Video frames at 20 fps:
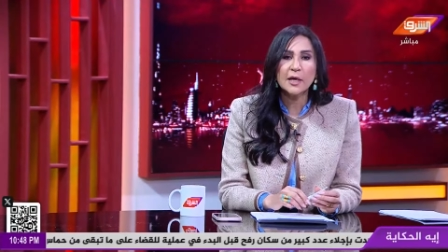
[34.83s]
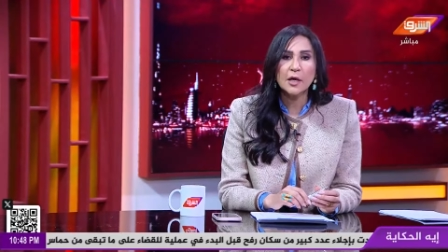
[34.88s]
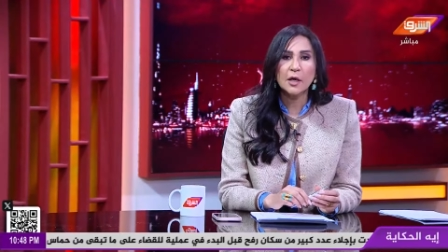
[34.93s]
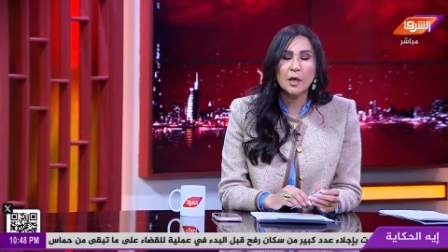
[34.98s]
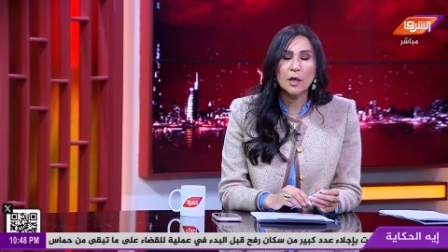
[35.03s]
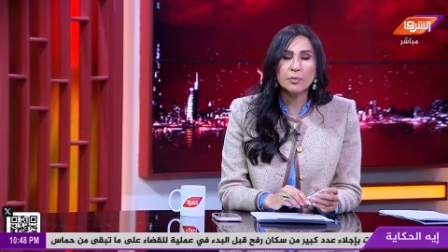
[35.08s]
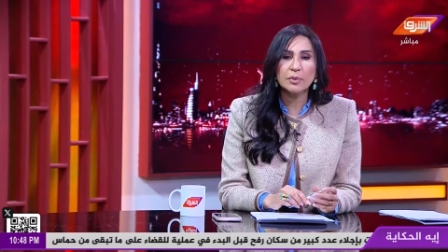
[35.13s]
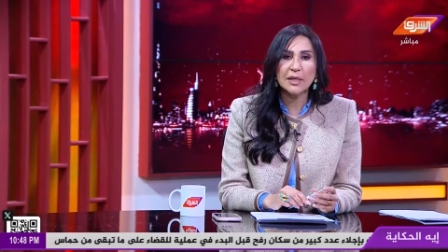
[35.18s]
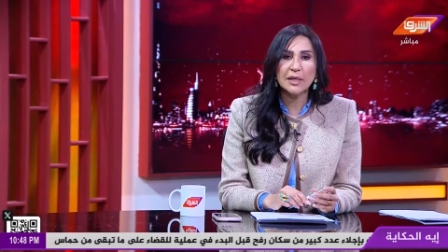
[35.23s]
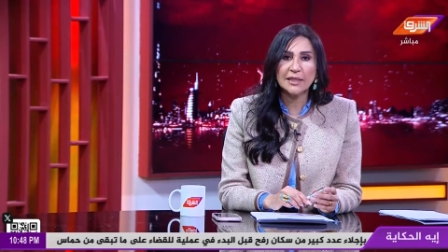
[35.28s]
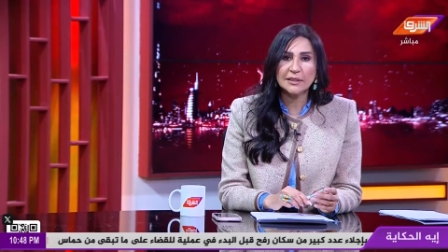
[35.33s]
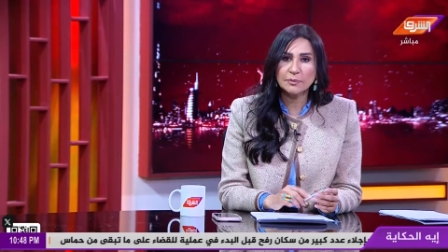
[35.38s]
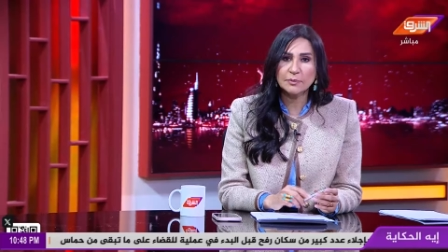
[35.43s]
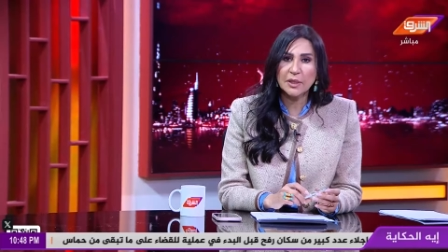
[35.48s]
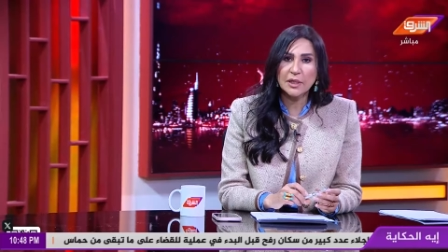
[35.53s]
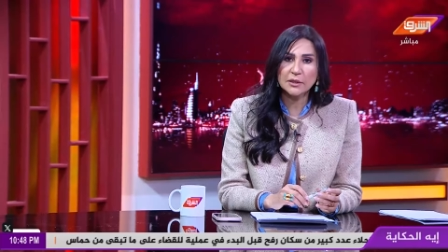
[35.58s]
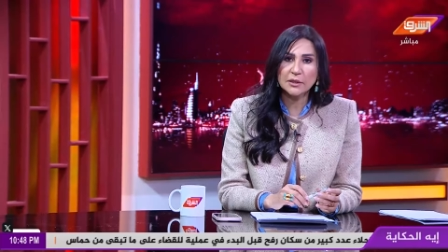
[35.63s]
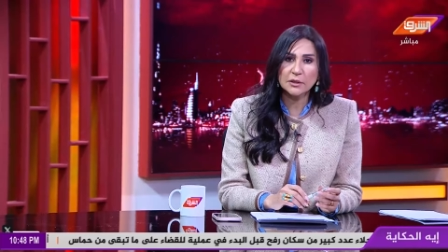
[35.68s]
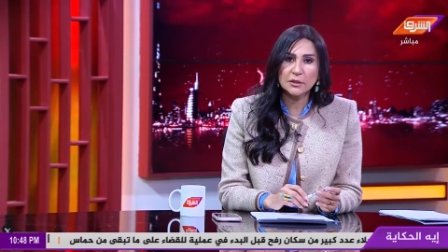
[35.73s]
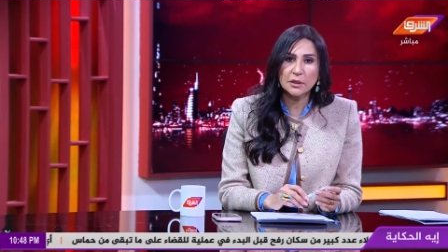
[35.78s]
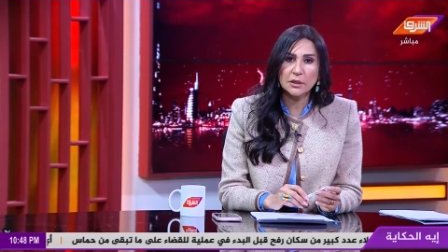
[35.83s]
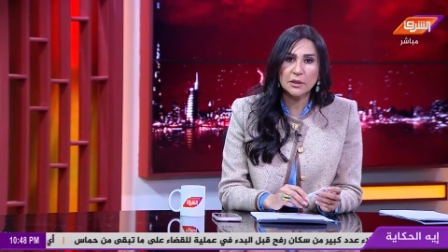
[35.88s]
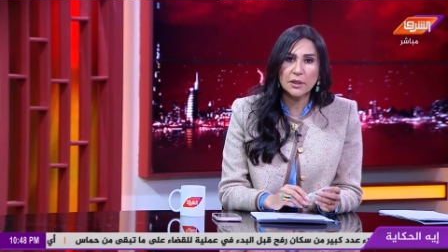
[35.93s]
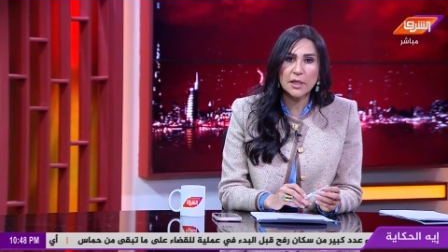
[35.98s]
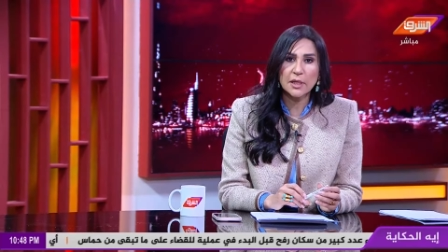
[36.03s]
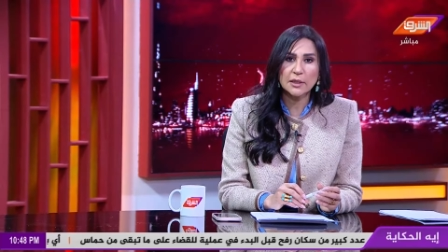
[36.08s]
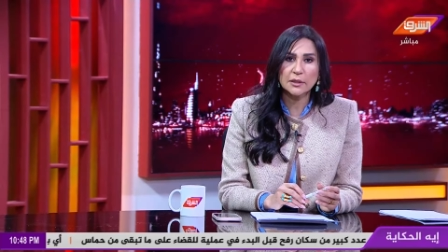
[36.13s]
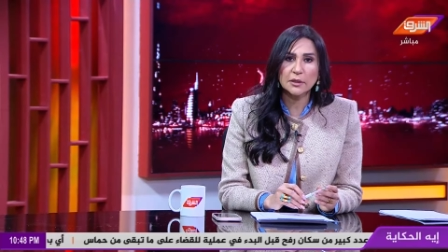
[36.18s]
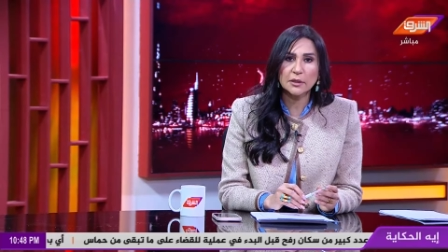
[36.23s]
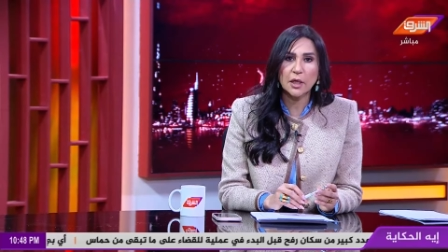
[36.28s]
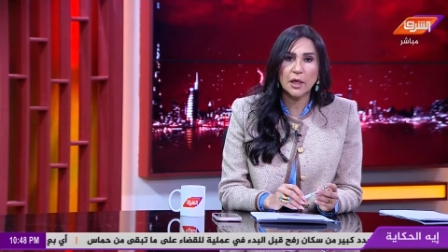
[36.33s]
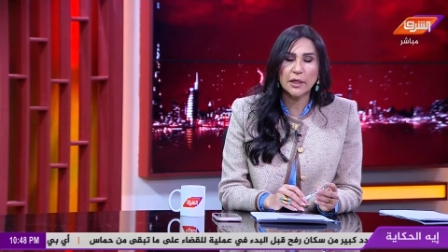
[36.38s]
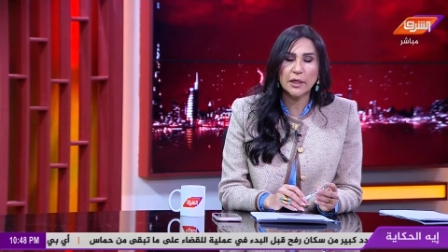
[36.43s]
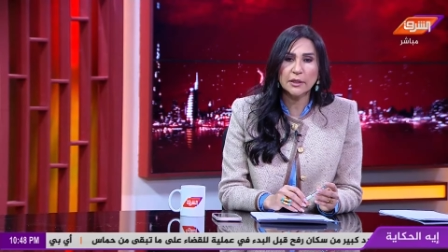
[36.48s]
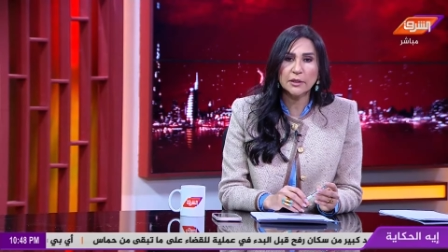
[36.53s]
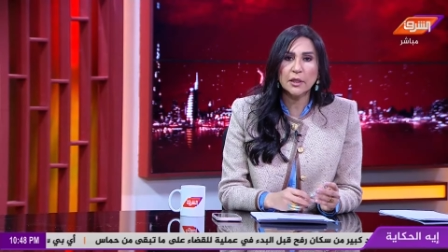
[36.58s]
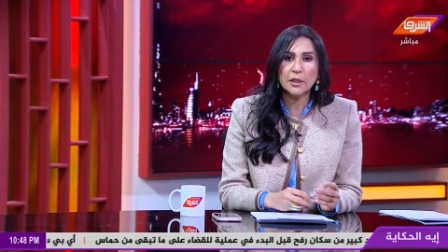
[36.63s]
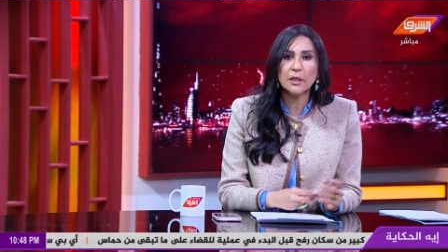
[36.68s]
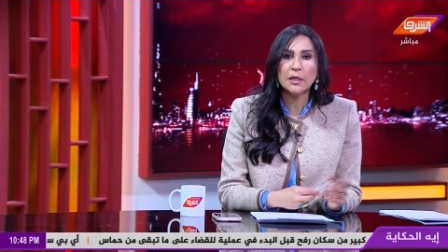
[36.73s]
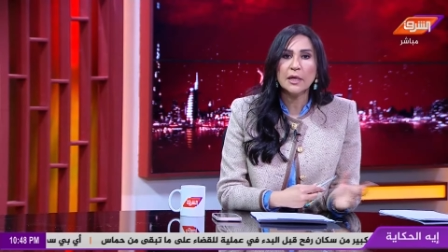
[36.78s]
قبل الأزمة الاقتصادية
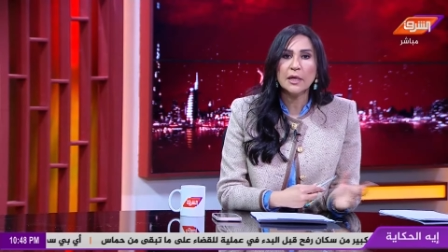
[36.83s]
الطاحنة